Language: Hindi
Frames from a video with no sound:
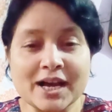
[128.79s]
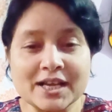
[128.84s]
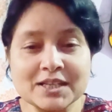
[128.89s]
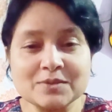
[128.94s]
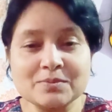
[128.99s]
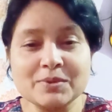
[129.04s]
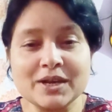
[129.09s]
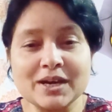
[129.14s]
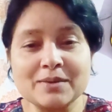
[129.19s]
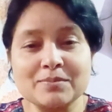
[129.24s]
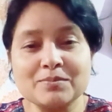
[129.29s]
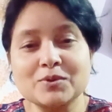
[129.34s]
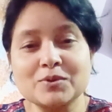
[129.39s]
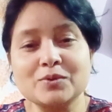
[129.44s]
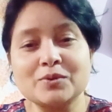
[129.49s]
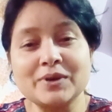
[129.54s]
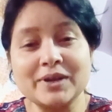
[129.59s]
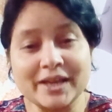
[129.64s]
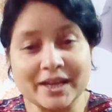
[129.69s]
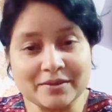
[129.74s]
तो आज मैं
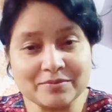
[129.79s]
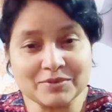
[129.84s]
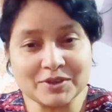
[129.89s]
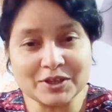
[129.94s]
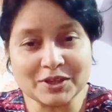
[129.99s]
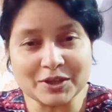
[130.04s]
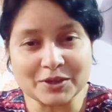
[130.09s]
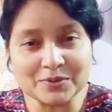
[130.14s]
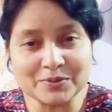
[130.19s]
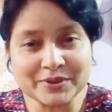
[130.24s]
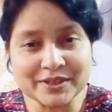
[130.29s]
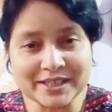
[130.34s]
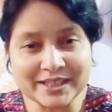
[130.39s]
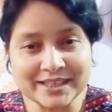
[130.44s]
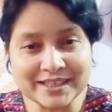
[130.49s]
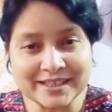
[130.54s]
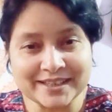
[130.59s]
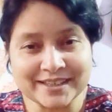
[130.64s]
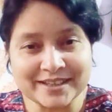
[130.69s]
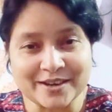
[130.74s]
आपको लाइव
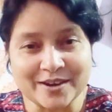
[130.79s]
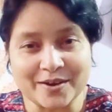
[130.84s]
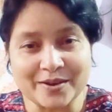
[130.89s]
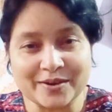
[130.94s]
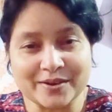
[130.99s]
दिखाऊंगी